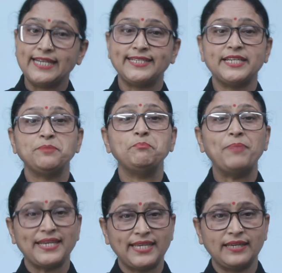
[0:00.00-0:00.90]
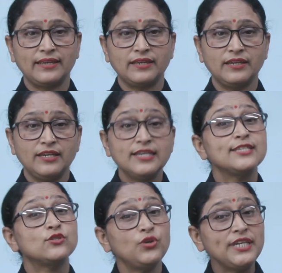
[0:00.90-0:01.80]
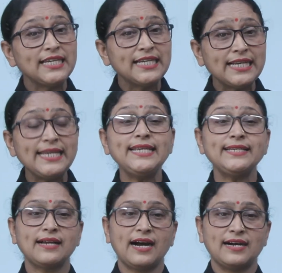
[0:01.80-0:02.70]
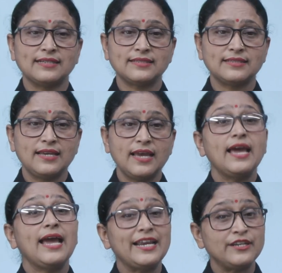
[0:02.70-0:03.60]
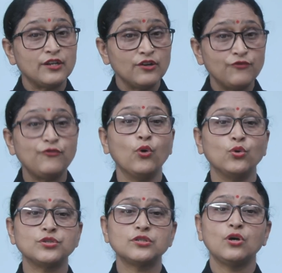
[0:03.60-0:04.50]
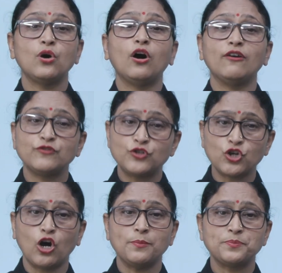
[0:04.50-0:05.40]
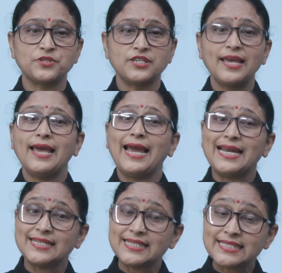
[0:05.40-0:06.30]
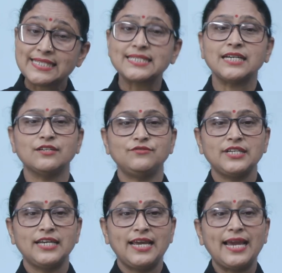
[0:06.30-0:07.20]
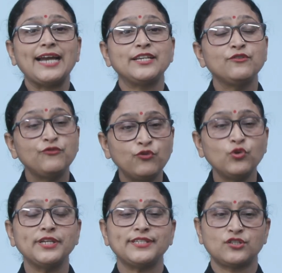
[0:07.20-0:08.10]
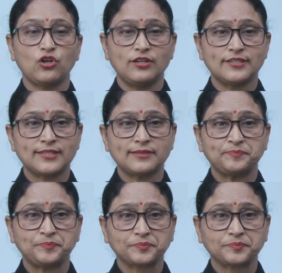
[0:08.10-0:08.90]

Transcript: हेटेड बेगिंग So he cleaned cars and floors of shops and served at food stalls.